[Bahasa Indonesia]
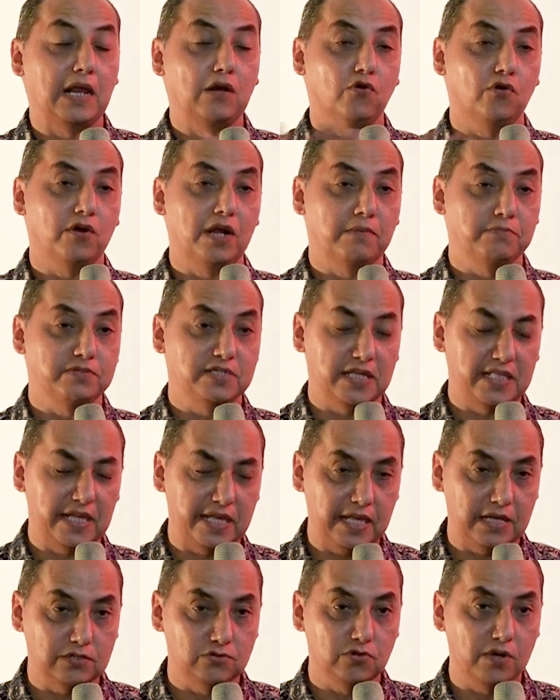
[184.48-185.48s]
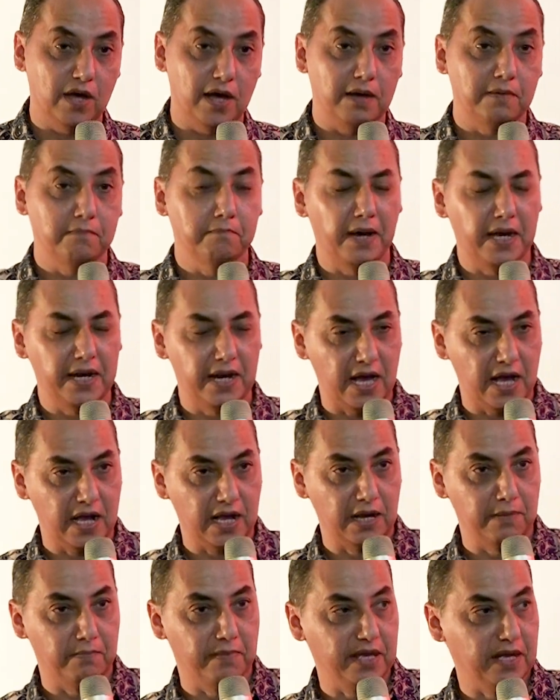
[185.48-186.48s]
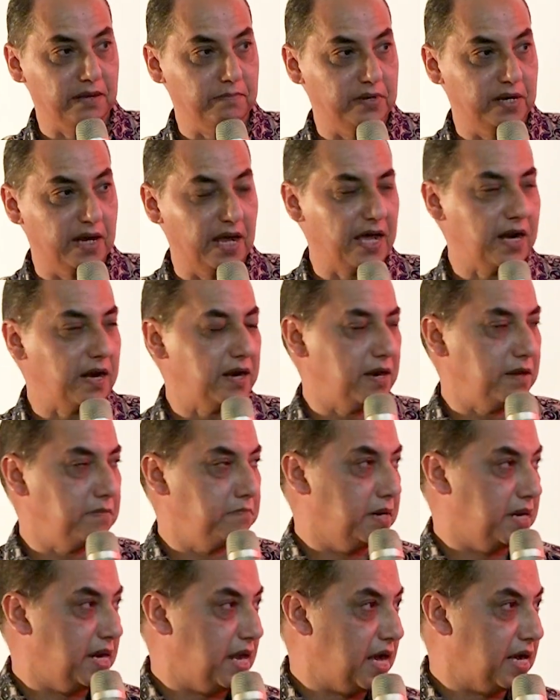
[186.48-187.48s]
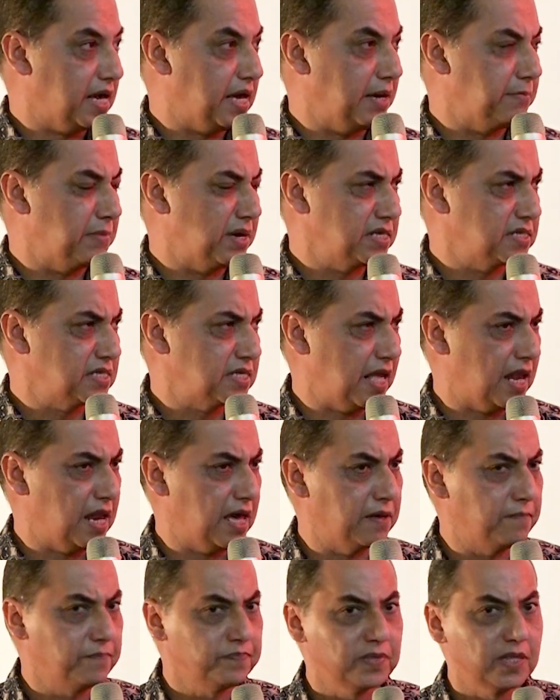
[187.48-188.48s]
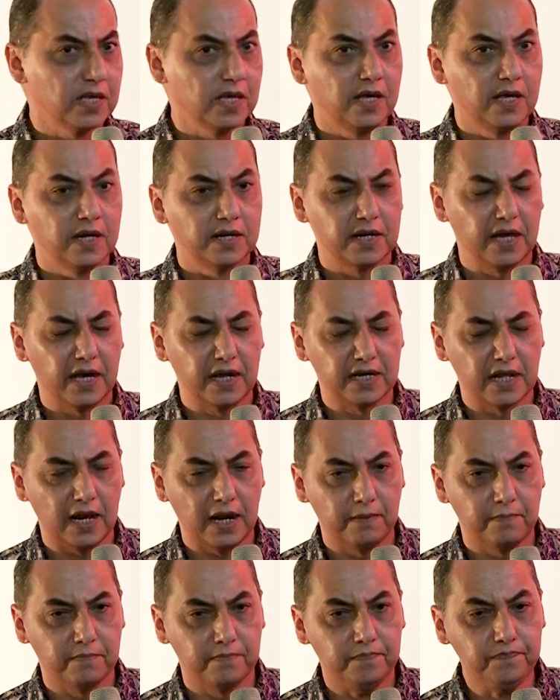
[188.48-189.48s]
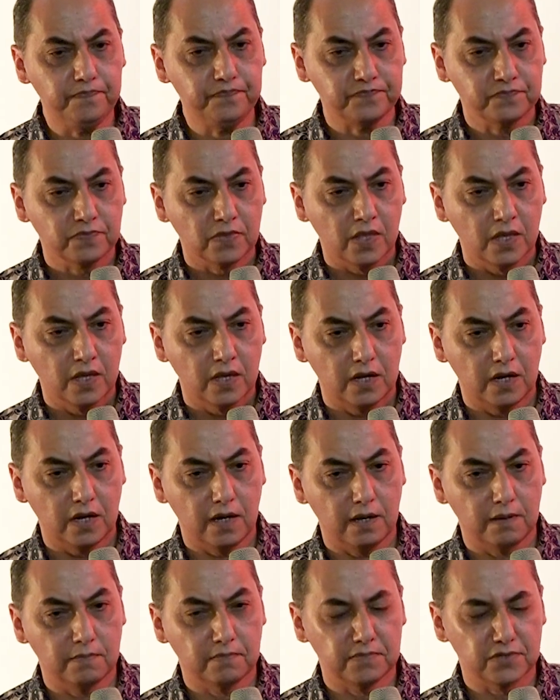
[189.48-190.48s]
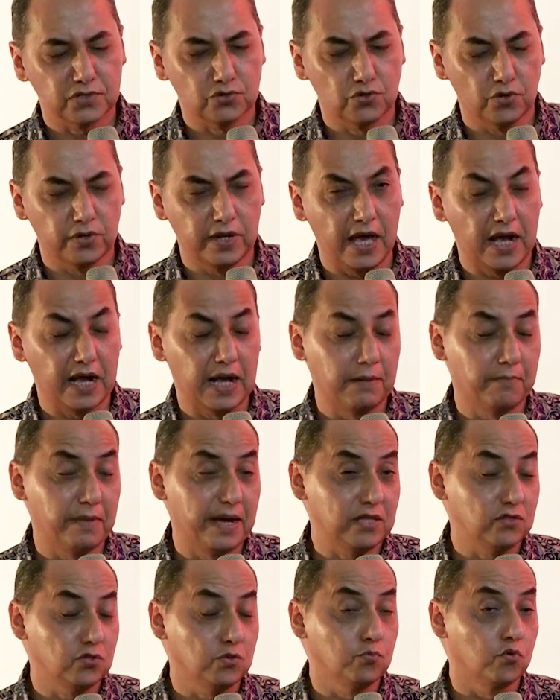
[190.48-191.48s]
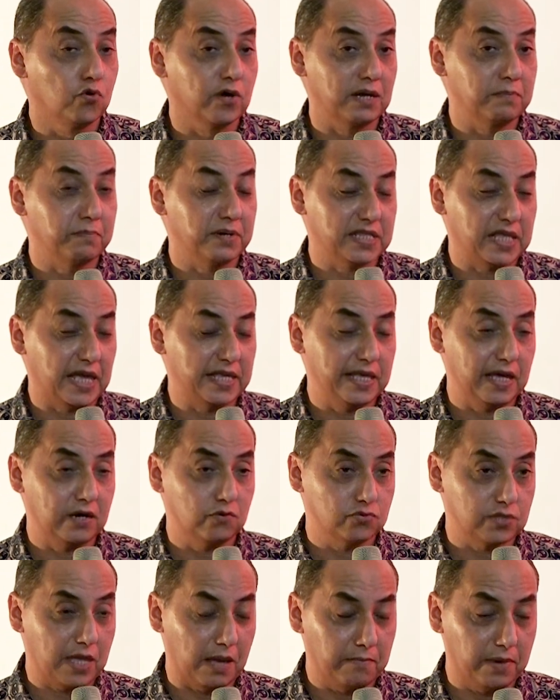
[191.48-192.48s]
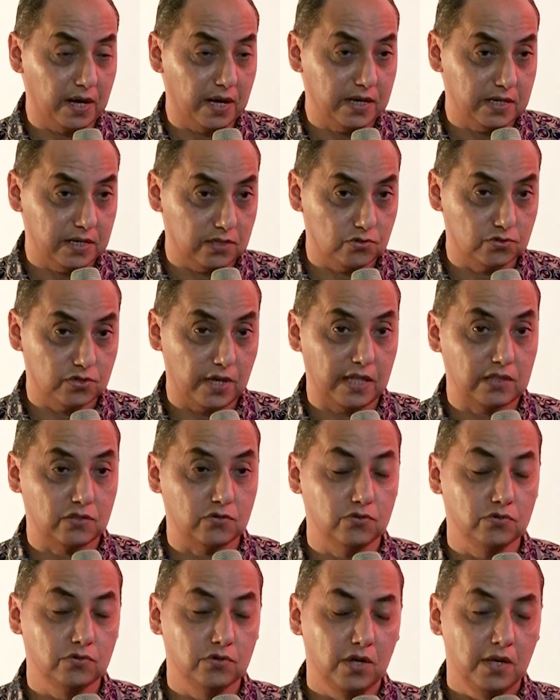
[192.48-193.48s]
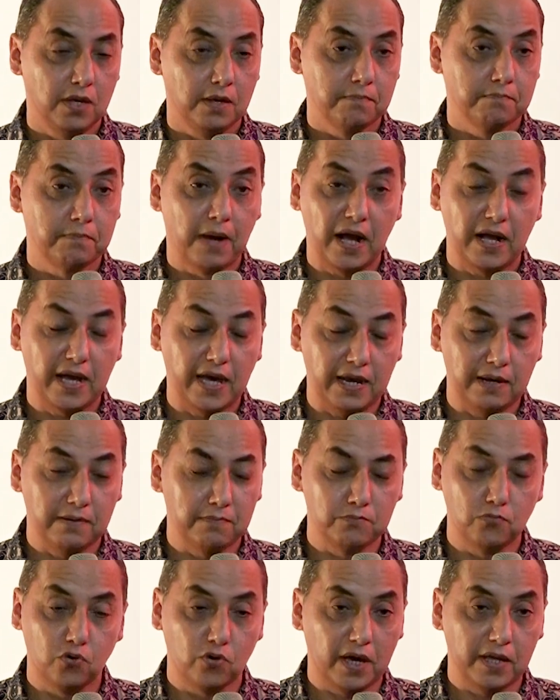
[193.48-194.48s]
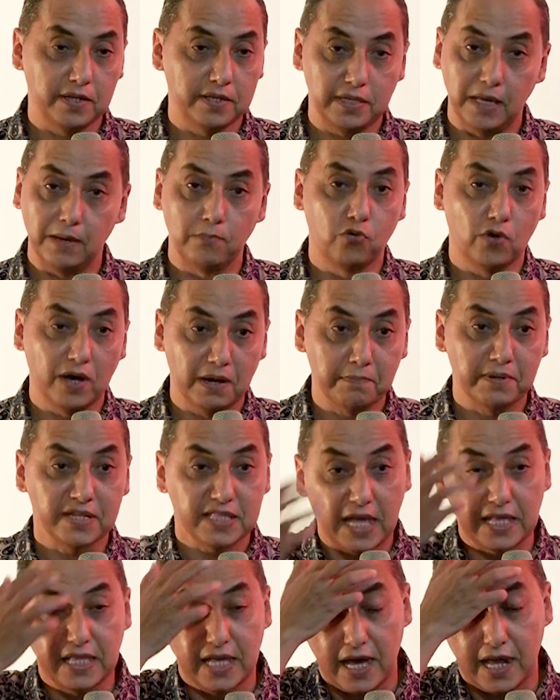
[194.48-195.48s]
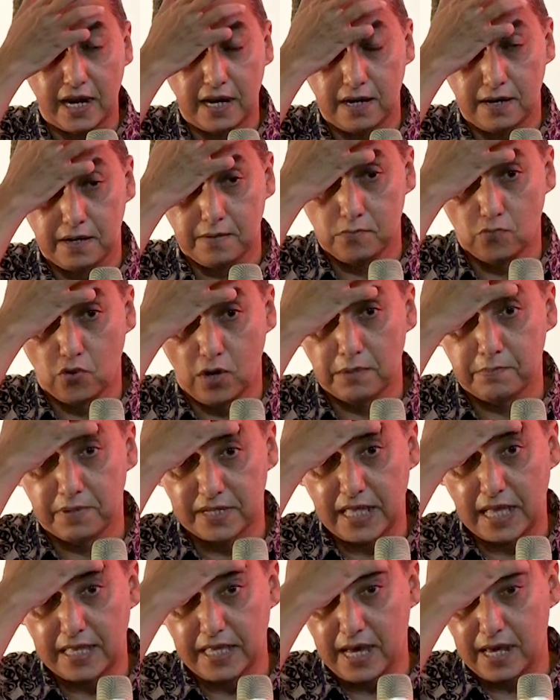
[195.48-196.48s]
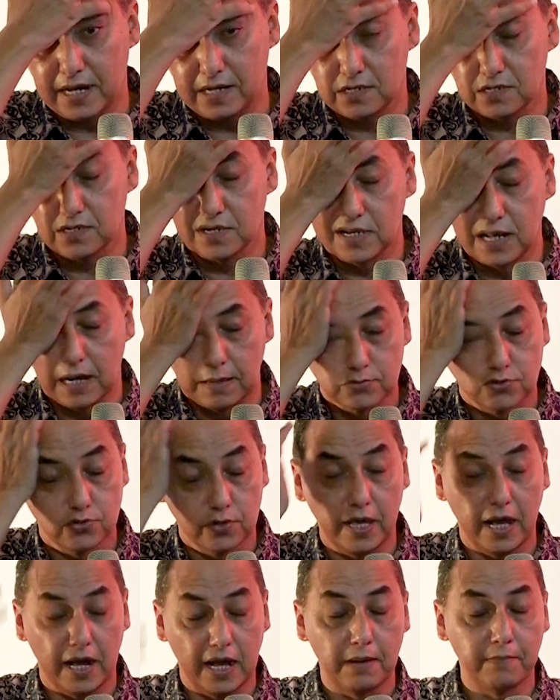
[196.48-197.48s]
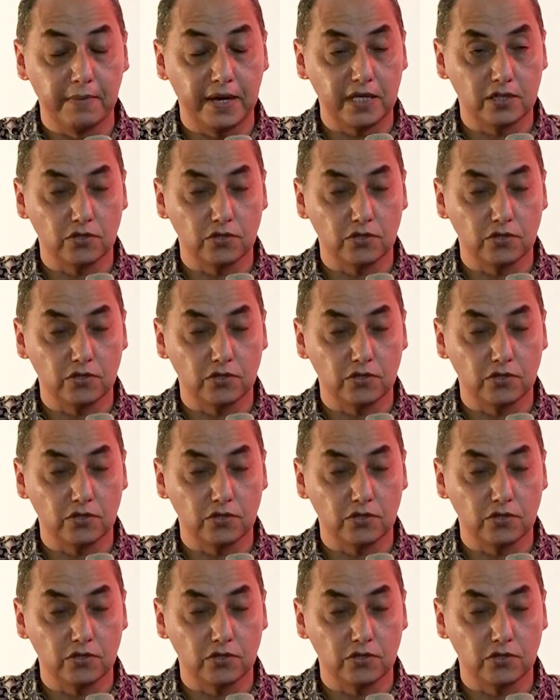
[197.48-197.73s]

lalu orang bisa tanya juga mana agama yang benar, mana agama yang salah. Nah, dalam um, studi agama itu bukan pertanyaan utama, itu satu. Bahkan bukan ya bukan pertanyaan bukan pertanyaan dalam studi agama